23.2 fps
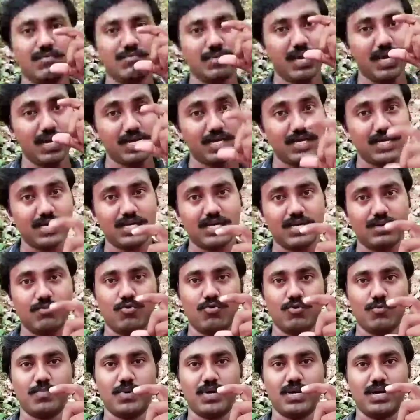மேலே ஏற்கனவே
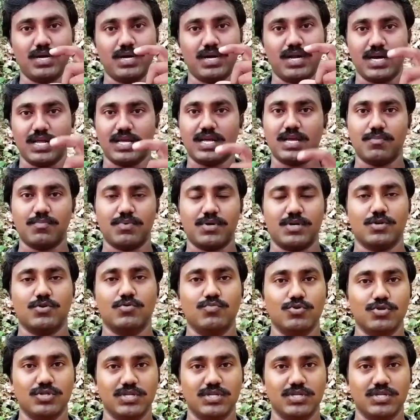ஒரு பல்லால் அடைக்கப்பட்டிருக்கும்